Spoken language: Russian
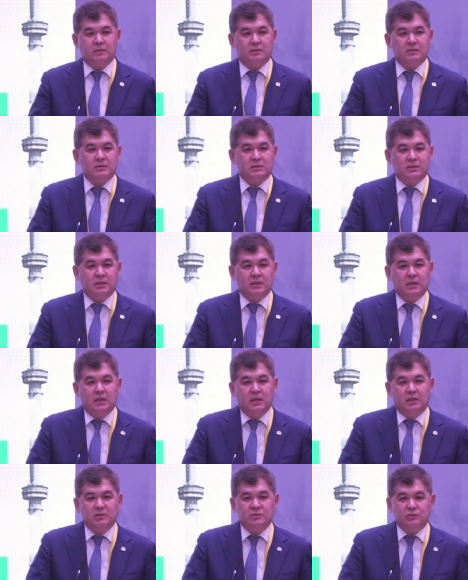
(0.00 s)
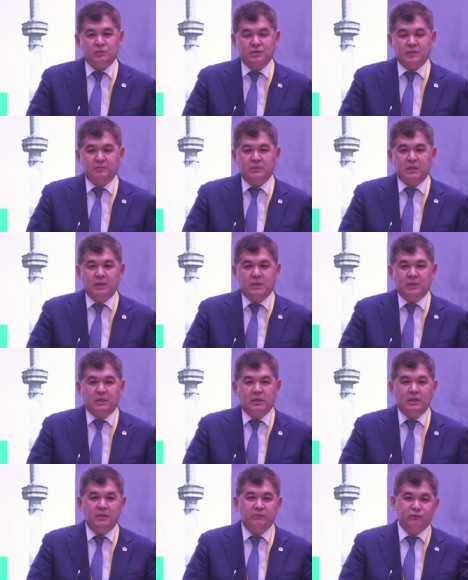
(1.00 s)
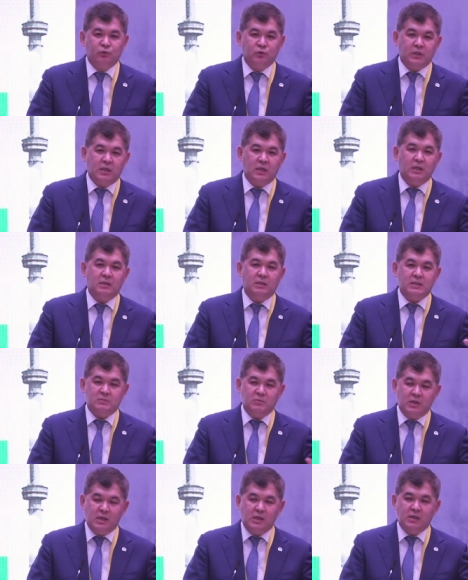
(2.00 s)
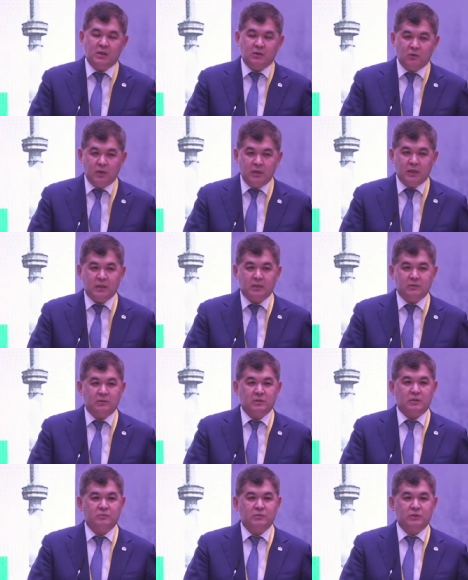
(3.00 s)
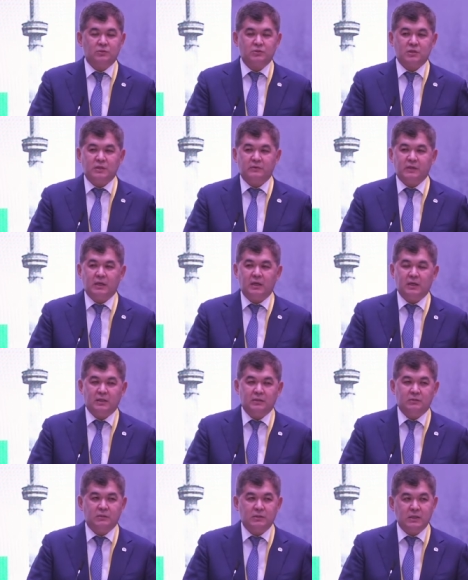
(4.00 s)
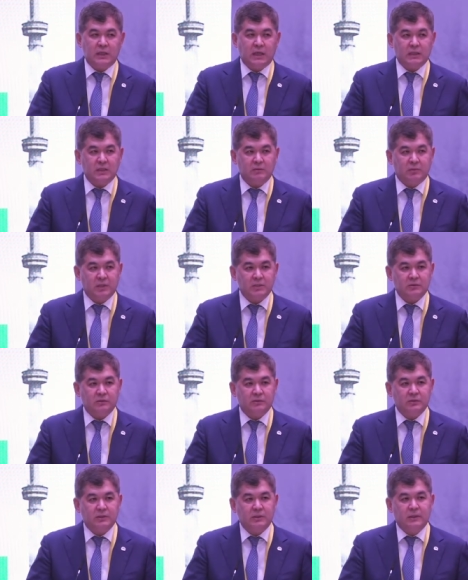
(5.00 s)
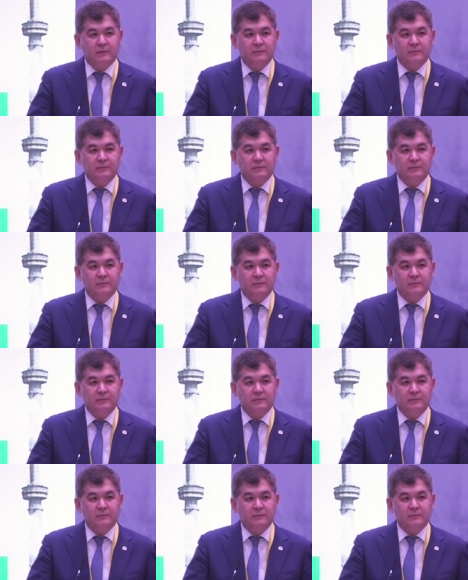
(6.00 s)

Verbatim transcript: с ресурсом. И внутри изменения роли, о которых мы тоже говорили, которые никак не происходят,